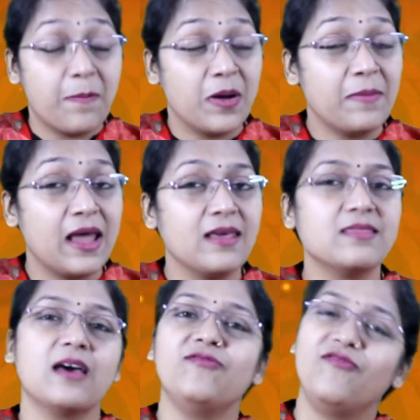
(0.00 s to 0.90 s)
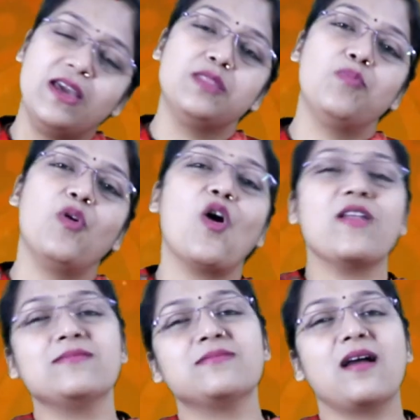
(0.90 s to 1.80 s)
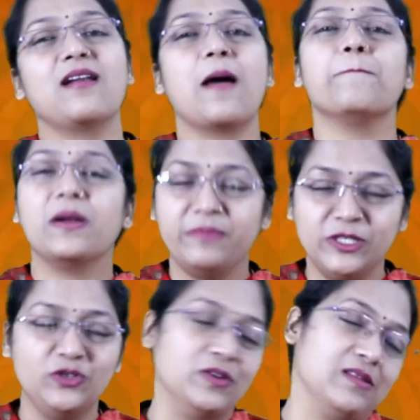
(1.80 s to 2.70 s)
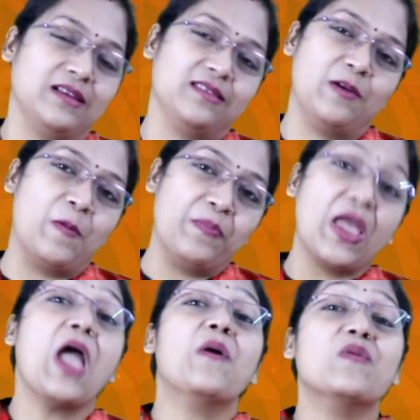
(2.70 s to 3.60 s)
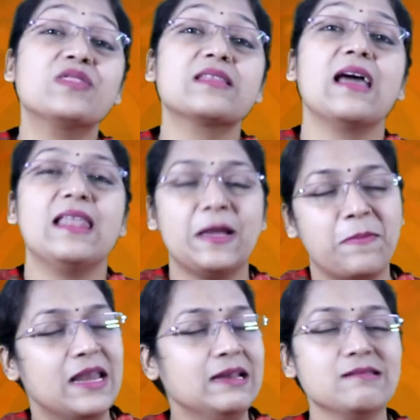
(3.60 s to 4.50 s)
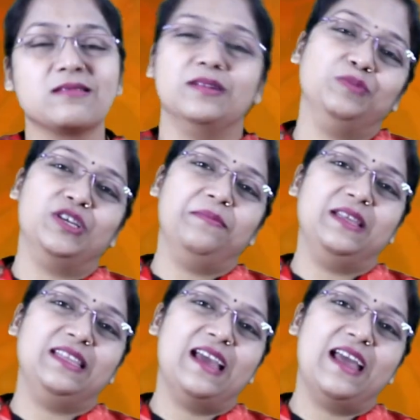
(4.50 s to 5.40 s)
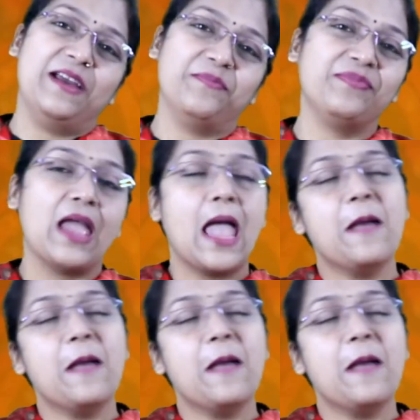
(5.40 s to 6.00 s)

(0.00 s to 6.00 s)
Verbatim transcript: आप हमारे साथ फेसबुक और इंस्टाग्राम पर भी जुड़ सकते हो उसका लिंक मैंने डिस्क्रिप्शन में दिया है